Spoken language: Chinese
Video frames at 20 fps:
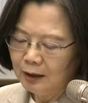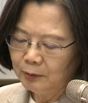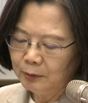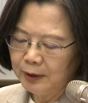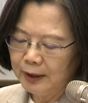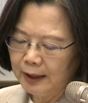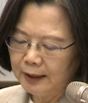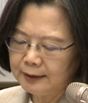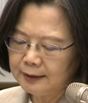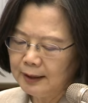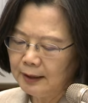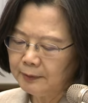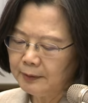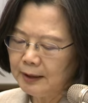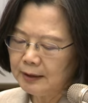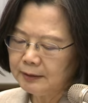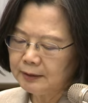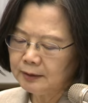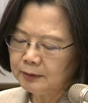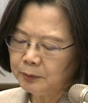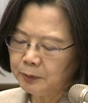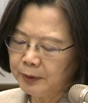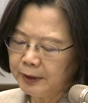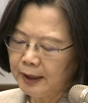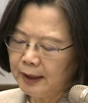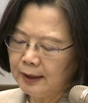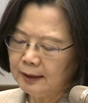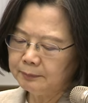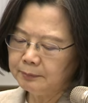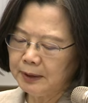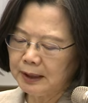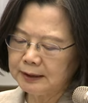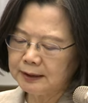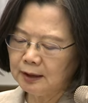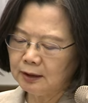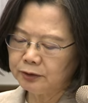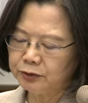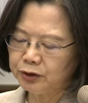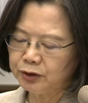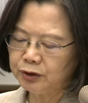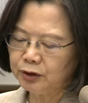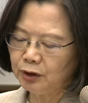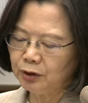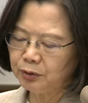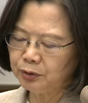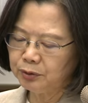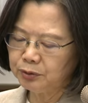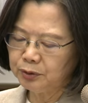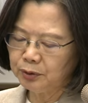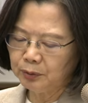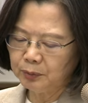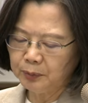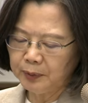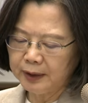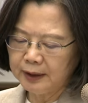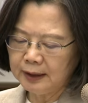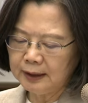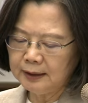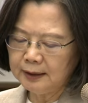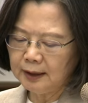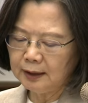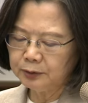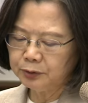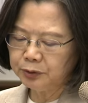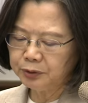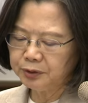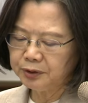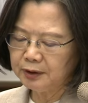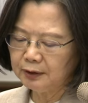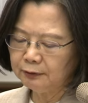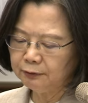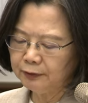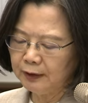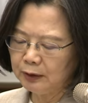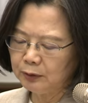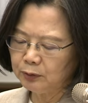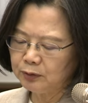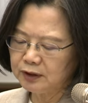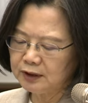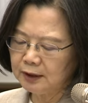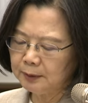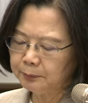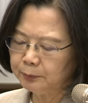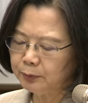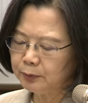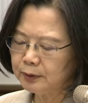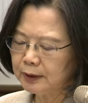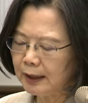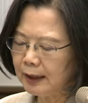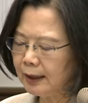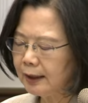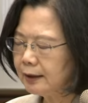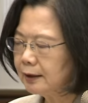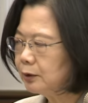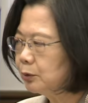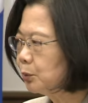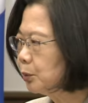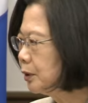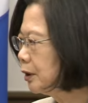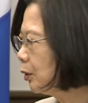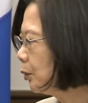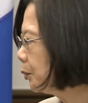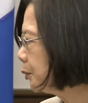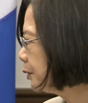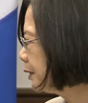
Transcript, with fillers: 未来，台湾会和马绍尔群岛共同为印太区域的繁荣进步带来更多的贡